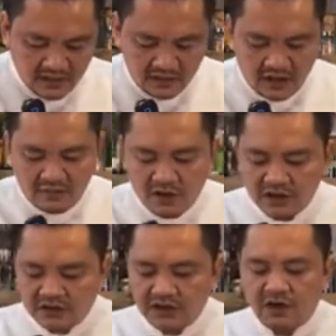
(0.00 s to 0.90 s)
Rồi mọi
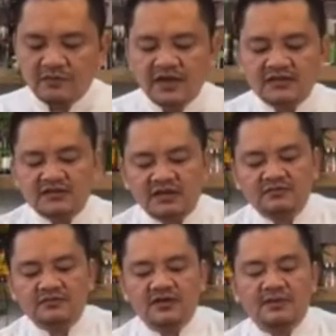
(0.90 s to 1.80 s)
người trộn lên
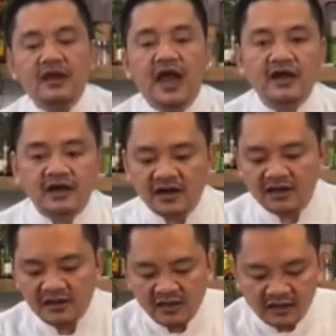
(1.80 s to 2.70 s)
xong thì mình để nó
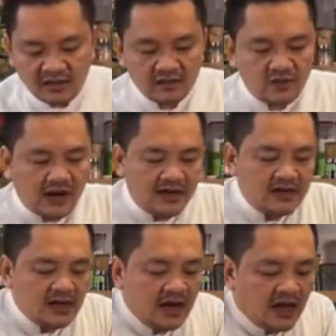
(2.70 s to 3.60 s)
cỡ
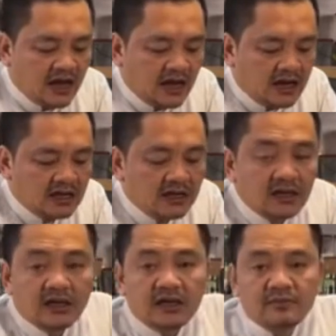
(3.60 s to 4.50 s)
khoảng là
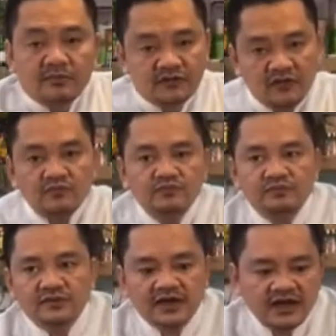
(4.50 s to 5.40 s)
10 phút
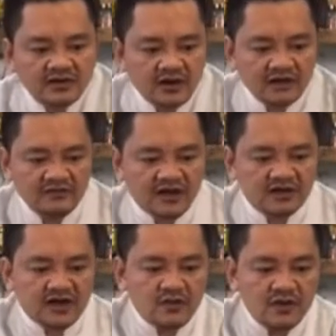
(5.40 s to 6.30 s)
thì để cho cái
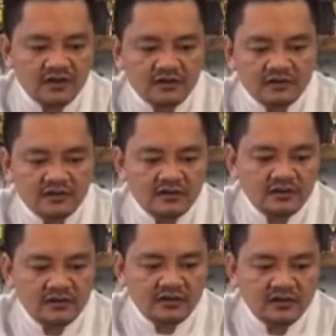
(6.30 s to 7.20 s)
phần rau á nó nó
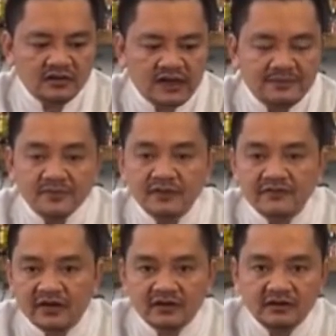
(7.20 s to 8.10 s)
nó nó nó thấm
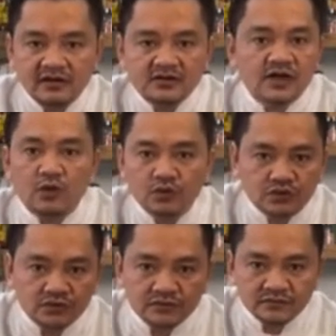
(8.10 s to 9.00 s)
rồi và nó nó sầu
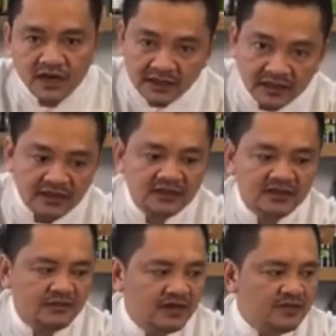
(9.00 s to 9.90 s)
xuống bớt đi
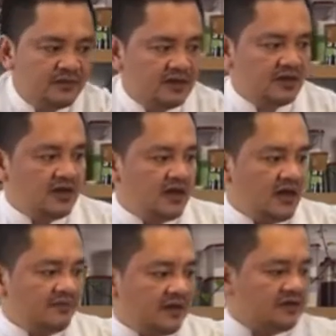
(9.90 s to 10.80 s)
thì khi mình
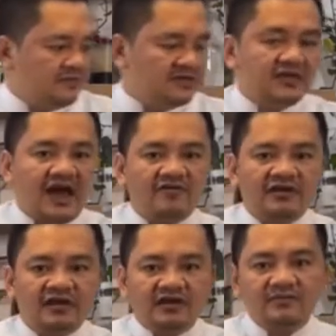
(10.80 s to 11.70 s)
áp chảo thì mình sẽ tạo
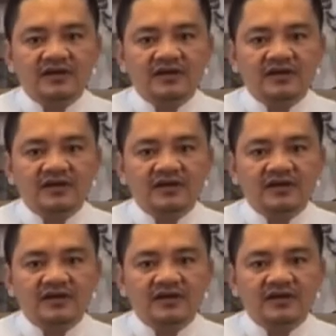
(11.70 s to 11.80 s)
ra thành cái